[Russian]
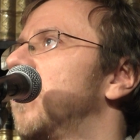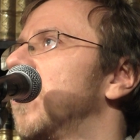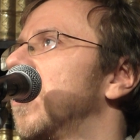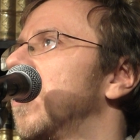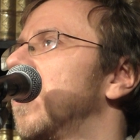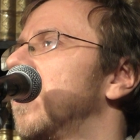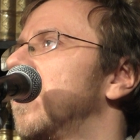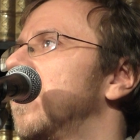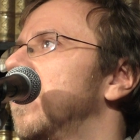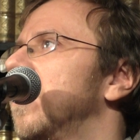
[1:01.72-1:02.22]

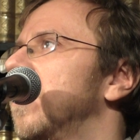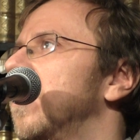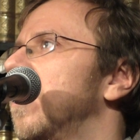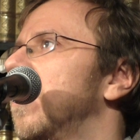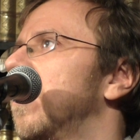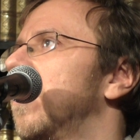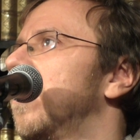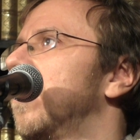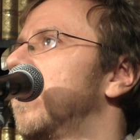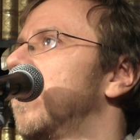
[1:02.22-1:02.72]
передние
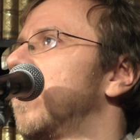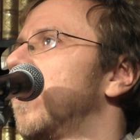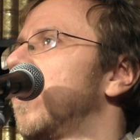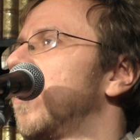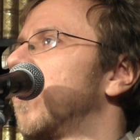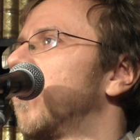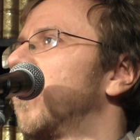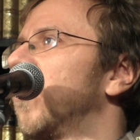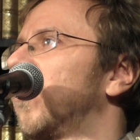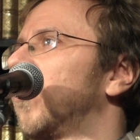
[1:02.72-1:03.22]
ели,
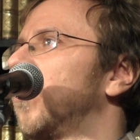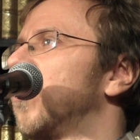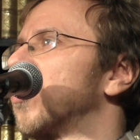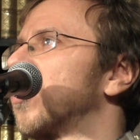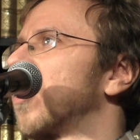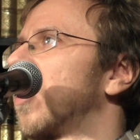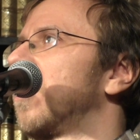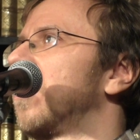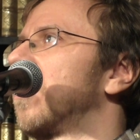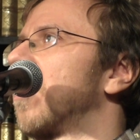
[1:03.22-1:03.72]
мы
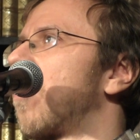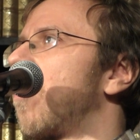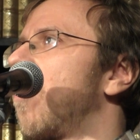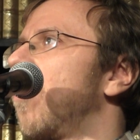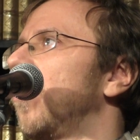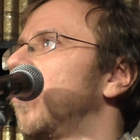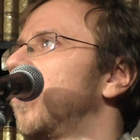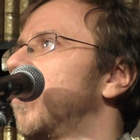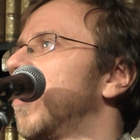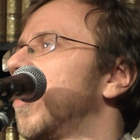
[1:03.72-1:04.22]
взбежали на
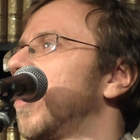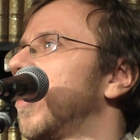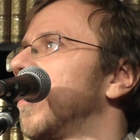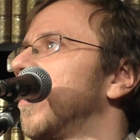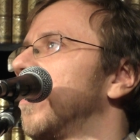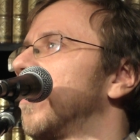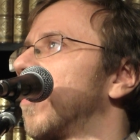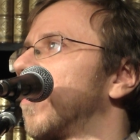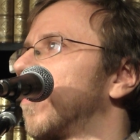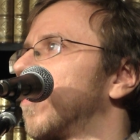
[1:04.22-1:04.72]
холм
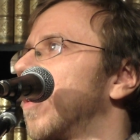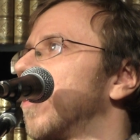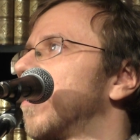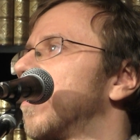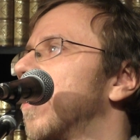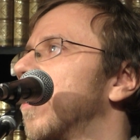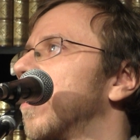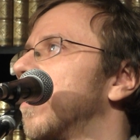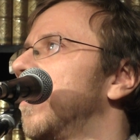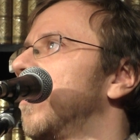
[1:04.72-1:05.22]
и
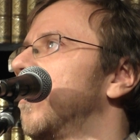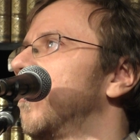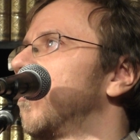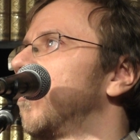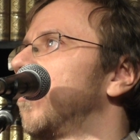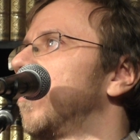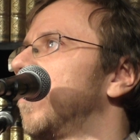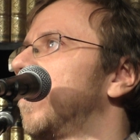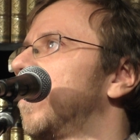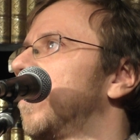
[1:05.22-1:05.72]
назад
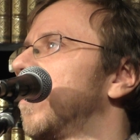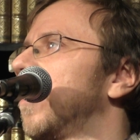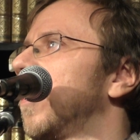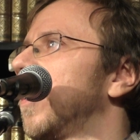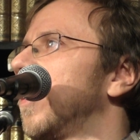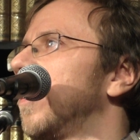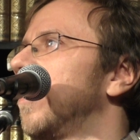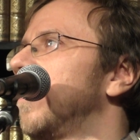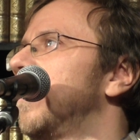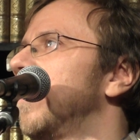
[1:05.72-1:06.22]
оглянулись,
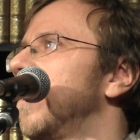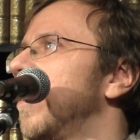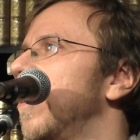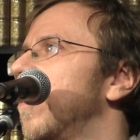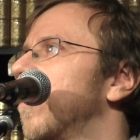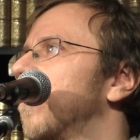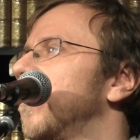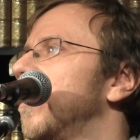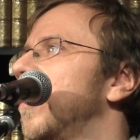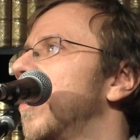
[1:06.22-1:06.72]
и
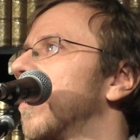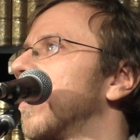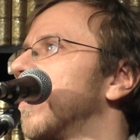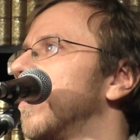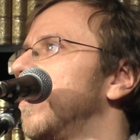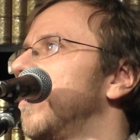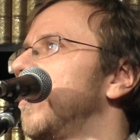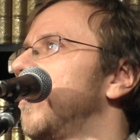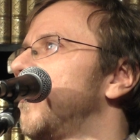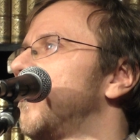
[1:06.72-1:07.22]
деревни
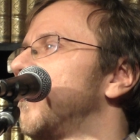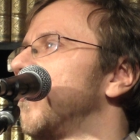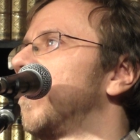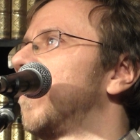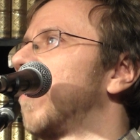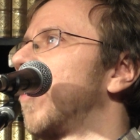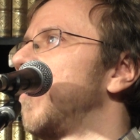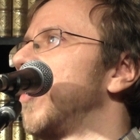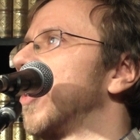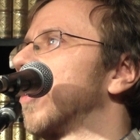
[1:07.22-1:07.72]
огни чуть
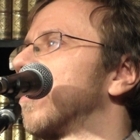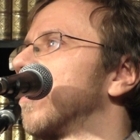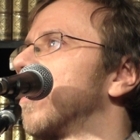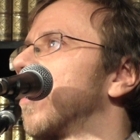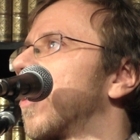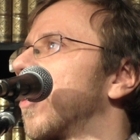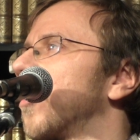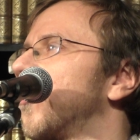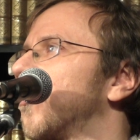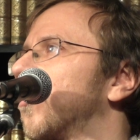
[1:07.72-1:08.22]
заметно
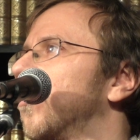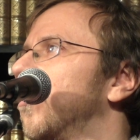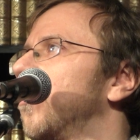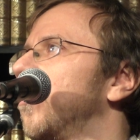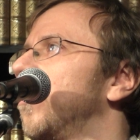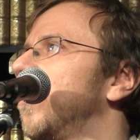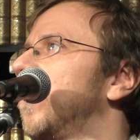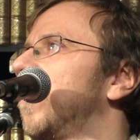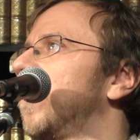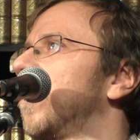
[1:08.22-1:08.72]

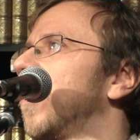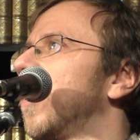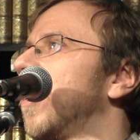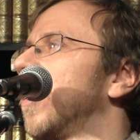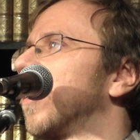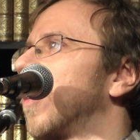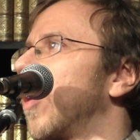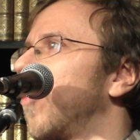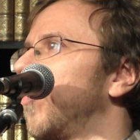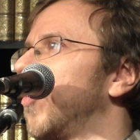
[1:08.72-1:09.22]
качнулись,
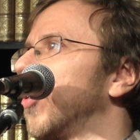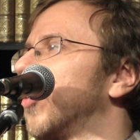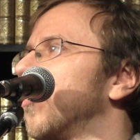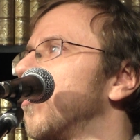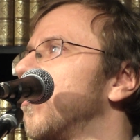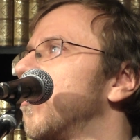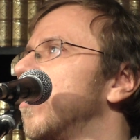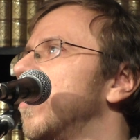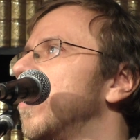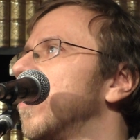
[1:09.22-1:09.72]
там
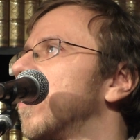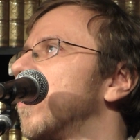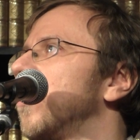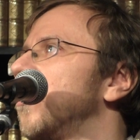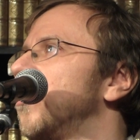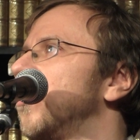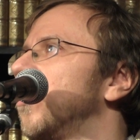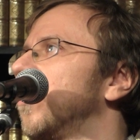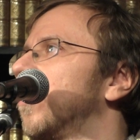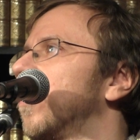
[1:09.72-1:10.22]
петух не
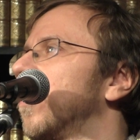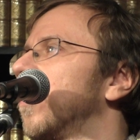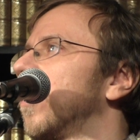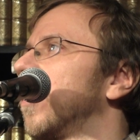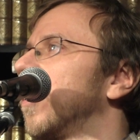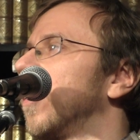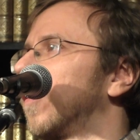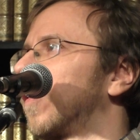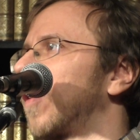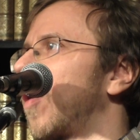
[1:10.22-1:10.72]
кричит
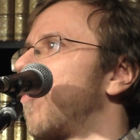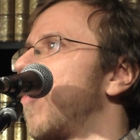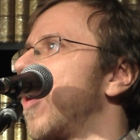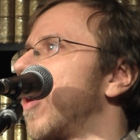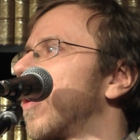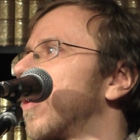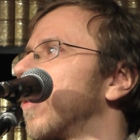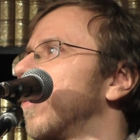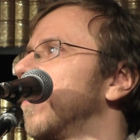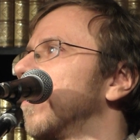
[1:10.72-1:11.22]
и
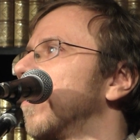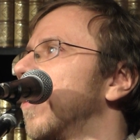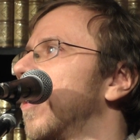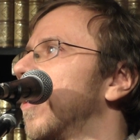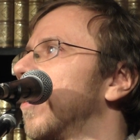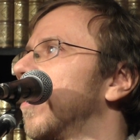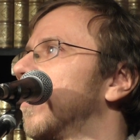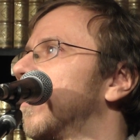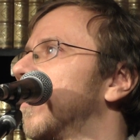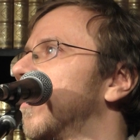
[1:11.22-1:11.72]
собака не
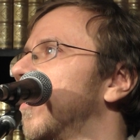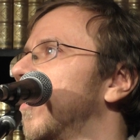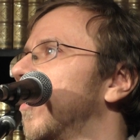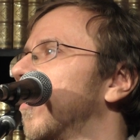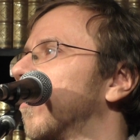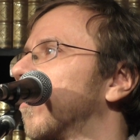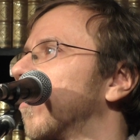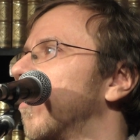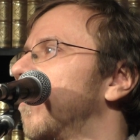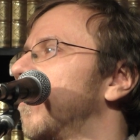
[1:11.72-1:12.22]
лает,
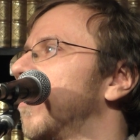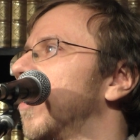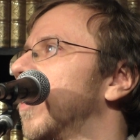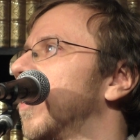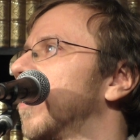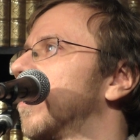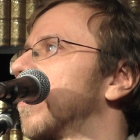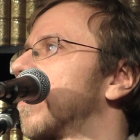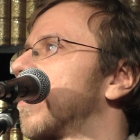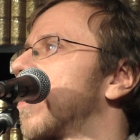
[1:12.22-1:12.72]
словно
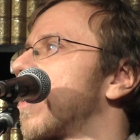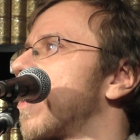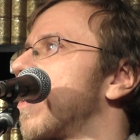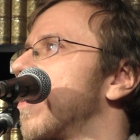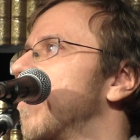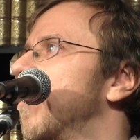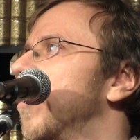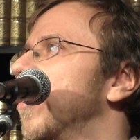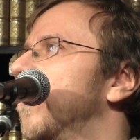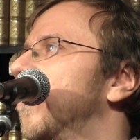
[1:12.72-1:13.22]
это
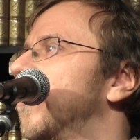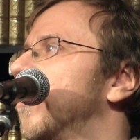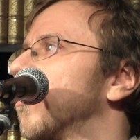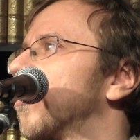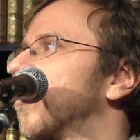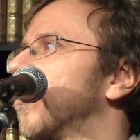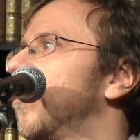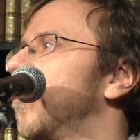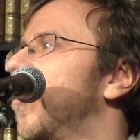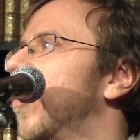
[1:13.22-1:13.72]
корабль в
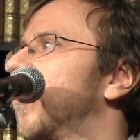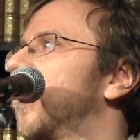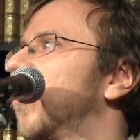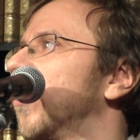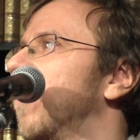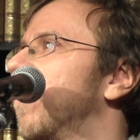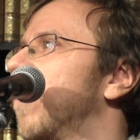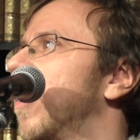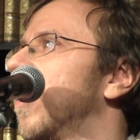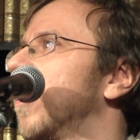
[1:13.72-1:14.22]
тишину
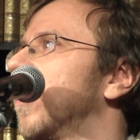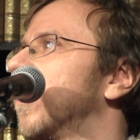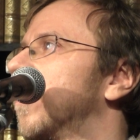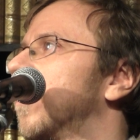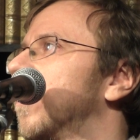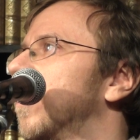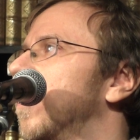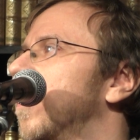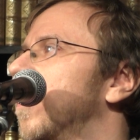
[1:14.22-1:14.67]
отплывает,